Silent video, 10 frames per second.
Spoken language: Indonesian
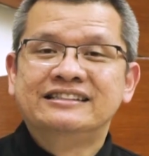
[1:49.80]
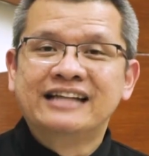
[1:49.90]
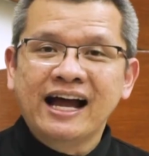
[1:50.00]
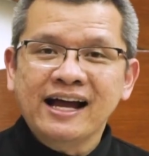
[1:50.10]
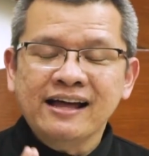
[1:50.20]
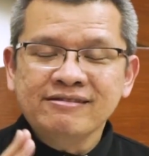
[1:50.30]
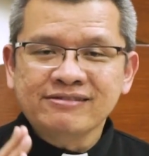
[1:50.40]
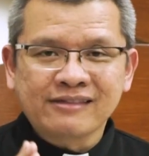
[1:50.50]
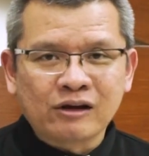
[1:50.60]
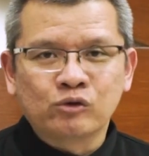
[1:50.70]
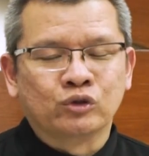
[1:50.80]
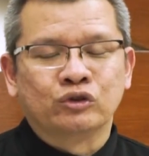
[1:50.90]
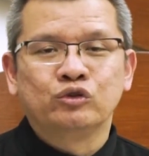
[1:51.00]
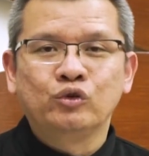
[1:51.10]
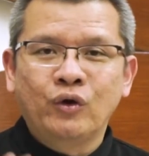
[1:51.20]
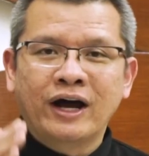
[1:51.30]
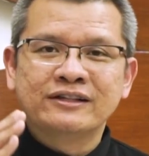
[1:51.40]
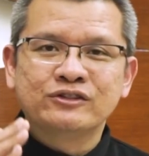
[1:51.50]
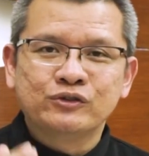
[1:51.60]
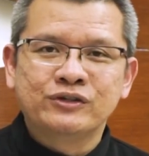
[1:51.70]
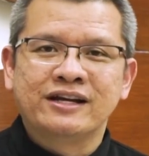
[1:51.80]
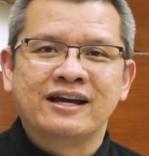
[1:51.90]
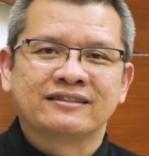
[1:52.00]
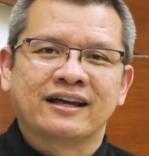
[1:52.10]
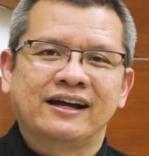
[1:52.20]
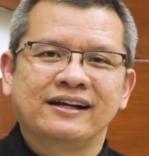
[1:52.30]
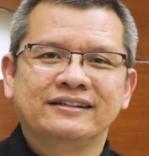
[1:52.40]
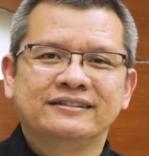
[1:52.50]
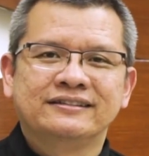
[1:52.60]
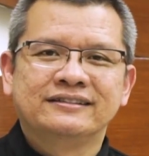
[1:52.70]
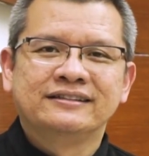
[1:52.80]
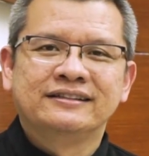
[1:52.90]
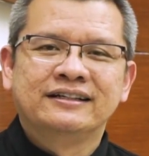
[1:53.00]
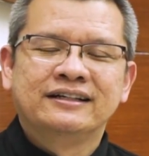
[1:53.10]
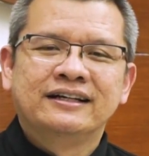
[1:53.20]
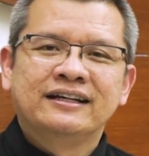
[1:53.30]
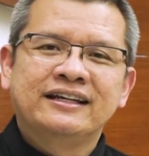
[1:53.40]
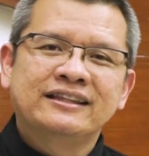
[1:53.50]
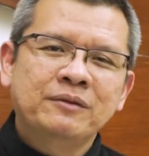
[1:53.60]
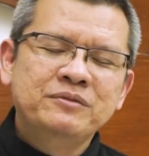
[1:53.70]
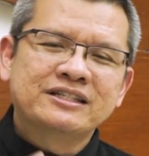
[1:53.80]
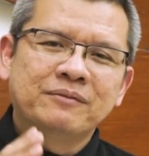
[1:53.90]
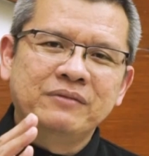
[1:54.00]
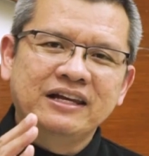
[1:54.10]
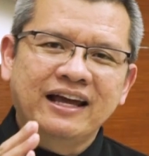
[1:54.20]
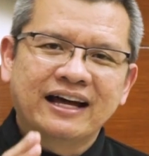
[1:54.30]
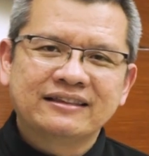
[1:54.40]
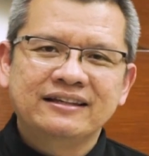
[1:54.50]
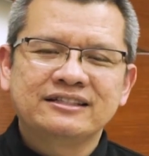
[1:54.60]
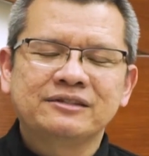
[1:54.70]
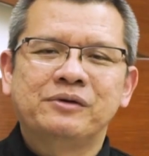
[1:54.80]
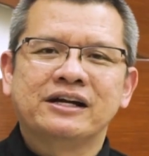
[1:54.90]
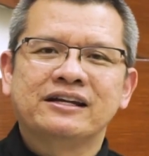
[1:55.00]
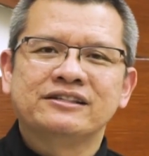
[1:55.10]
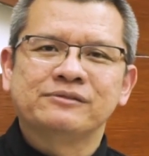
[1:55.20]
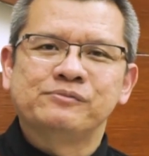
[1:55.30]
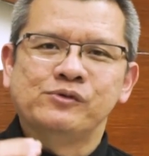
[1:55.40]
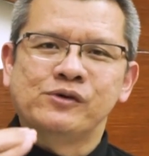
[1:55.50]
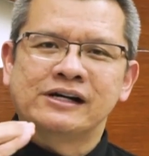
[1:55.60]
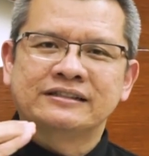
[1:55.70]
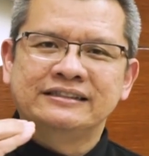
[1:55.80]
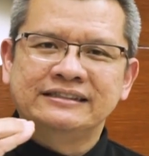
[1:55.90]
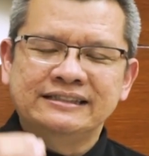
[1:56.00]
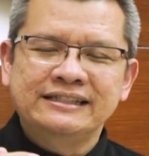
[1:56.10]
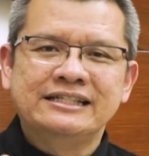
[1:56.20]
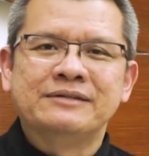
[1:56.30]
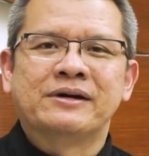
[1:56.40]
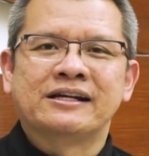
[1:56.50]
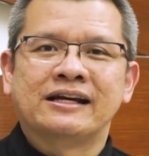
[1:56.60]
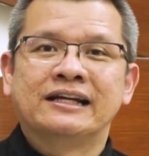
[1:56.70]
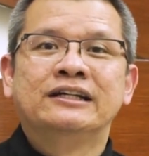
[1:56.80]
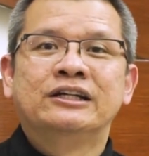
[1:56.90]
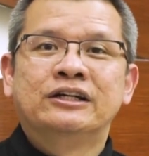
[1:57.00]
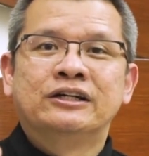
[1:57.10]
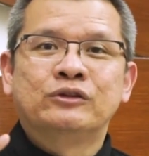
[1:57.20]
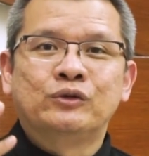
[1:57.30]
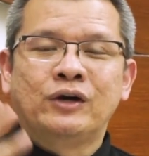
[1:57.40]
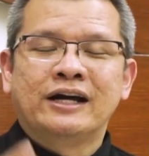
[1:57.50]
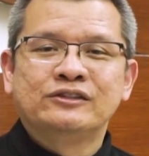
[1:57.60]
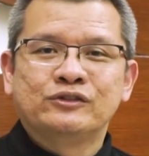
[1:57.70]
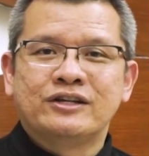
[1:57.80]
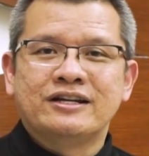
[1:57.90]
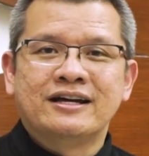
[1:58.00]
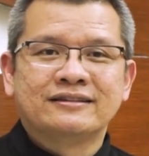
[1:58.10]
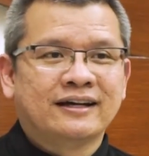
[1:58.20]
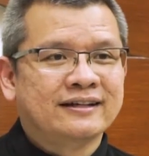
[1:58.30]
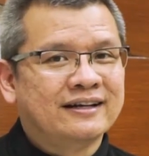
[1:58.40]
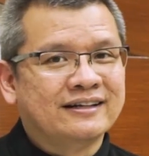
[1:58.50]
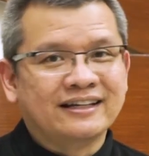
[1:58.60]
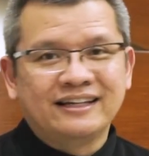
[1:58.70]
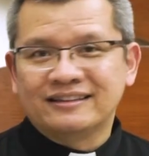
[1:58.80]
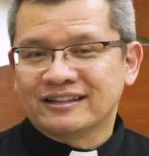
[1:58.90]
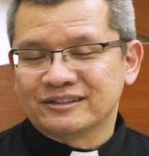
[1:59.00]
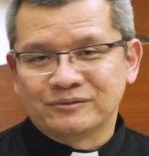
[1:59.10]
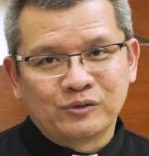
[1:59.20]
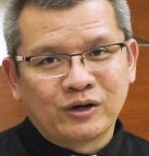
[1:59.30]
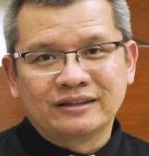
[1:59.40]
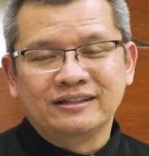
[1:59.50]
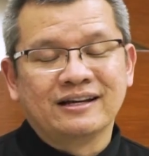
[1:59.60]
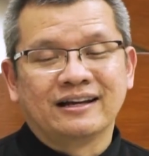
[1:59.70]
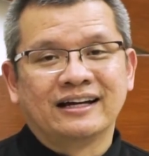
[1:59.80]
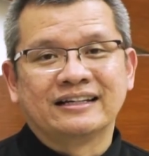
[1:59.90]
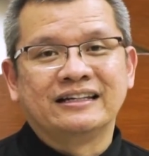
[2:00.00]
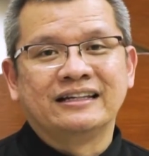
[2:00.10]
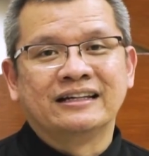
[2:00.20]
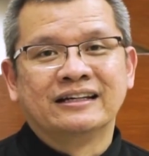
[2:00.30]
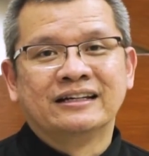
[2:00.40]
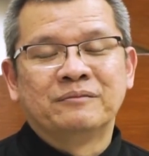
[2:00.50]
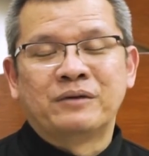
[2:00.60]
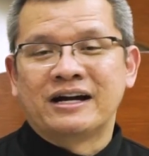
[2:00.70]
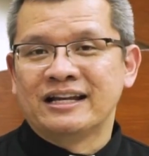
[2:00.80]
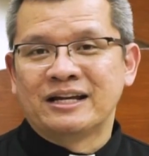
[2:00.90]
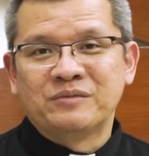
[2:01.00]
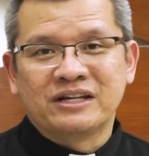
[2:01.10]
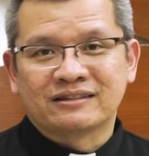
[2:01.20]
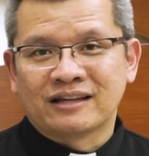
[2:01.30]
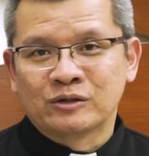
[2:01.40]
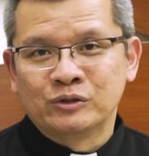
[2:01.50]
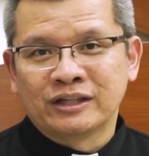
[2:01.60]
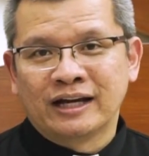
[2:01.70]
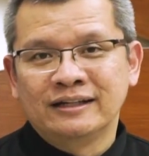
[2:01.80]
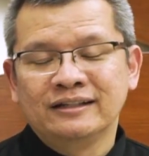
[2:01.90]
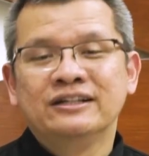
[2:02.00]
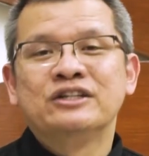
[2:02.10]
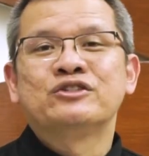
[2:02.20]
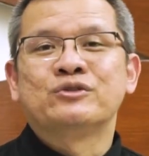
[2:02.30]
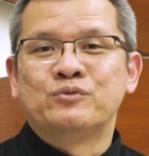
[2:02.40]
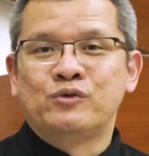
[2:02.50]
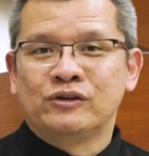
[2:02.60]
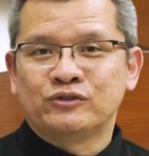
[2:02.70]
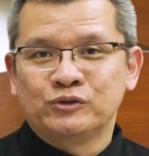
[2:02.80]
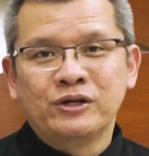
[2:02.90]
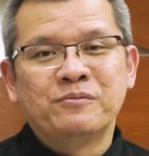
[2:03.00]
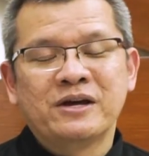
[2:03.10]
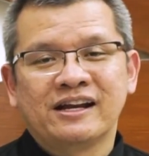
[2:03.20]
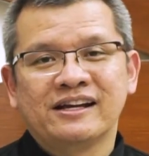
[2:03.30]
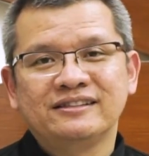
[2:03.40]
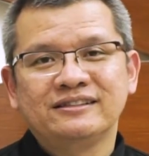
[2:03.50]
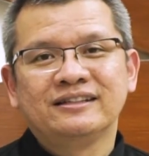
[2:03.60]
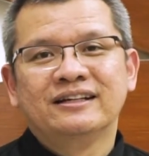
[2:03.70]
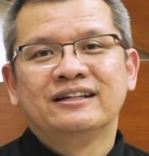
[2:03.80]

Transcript: Jangan takut, Tuhan sudah datang kita bisa melihatnya sebagai sebuah sisi di mana Tuhan sudah datang dan kita semua tidak lagi mengalami ketakutan, semua sudah beres,